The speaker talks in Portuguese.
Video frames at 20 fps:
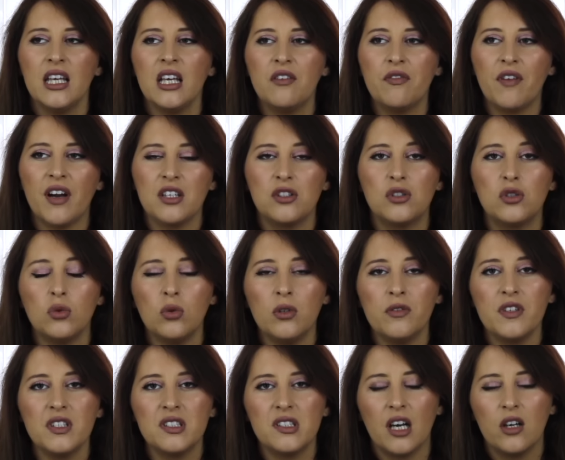E que vai
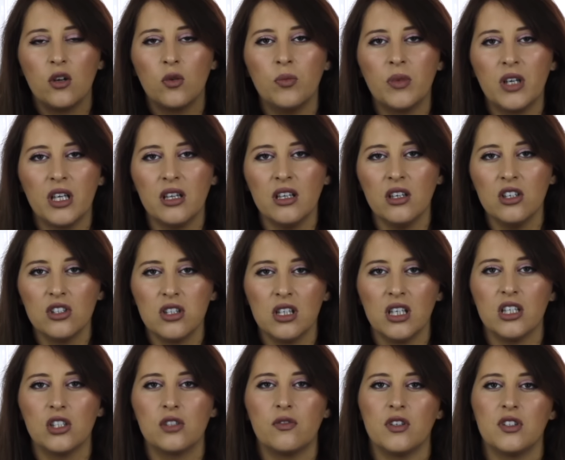suavizar um bocadinho as
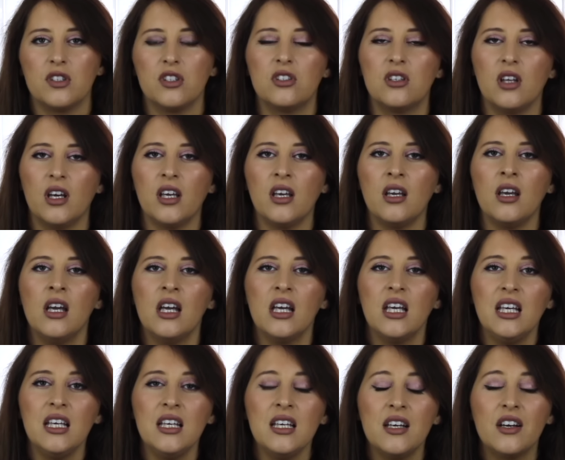linhas que vocês têm
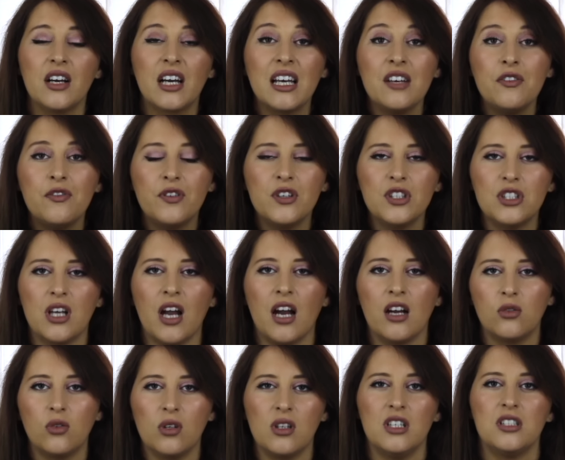e
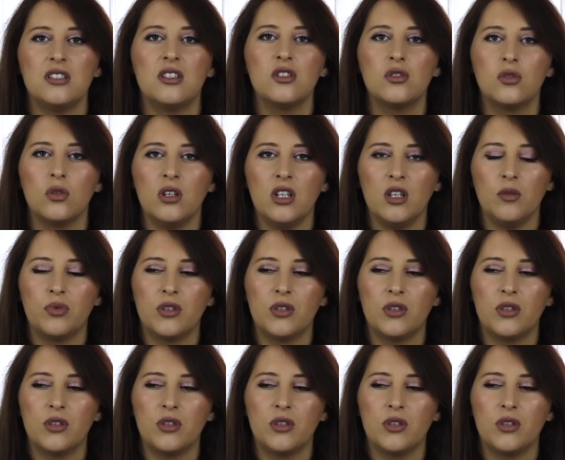refrescar toda esta zona.